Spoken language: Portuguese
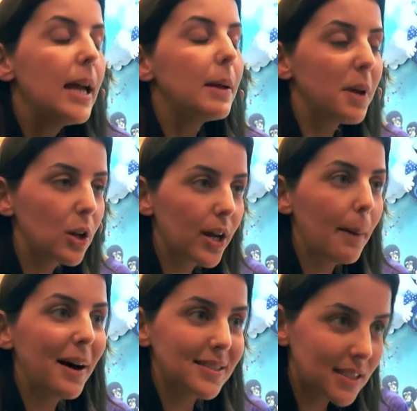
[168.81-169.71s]
e melhorar
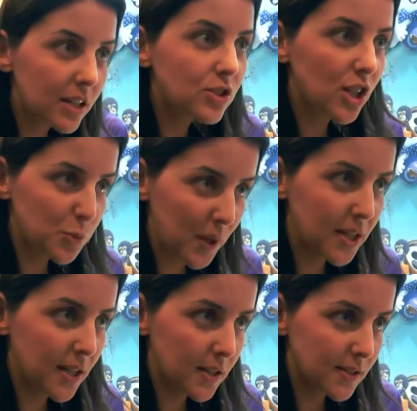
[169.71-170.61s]
bastante a
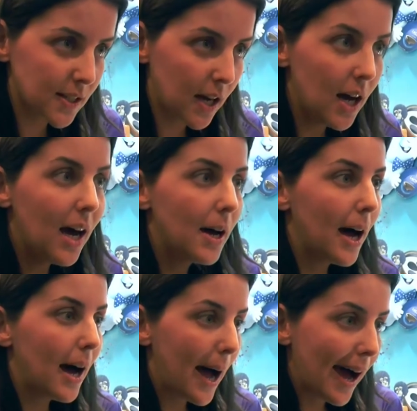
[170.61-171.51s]
experiência.
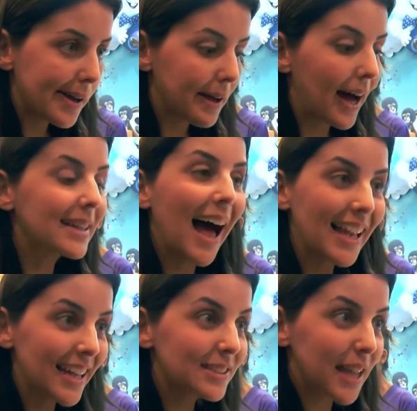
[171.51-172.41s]

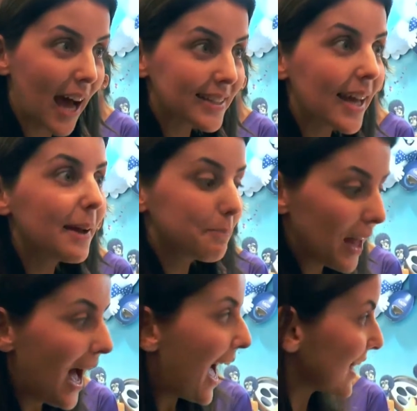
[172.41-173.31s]
Além, até,
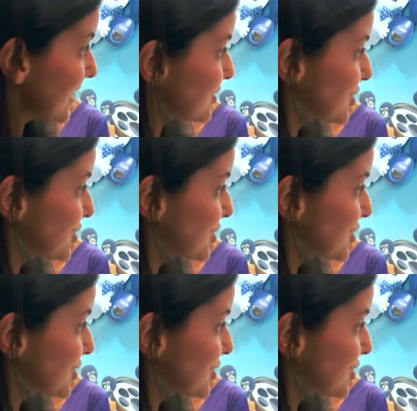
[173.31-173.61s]
além